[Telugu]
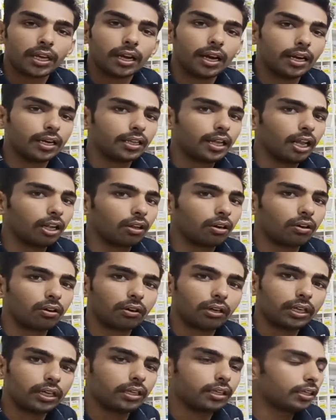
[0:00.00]
అండ్ దానిలో
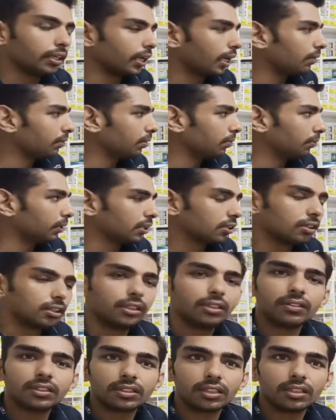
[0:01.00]
ఏంటి ఏమేమి
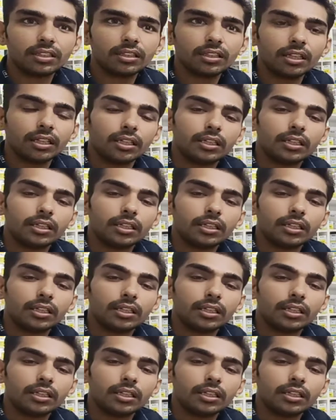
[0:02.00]
ఫెసిలిటీ వస్తుంది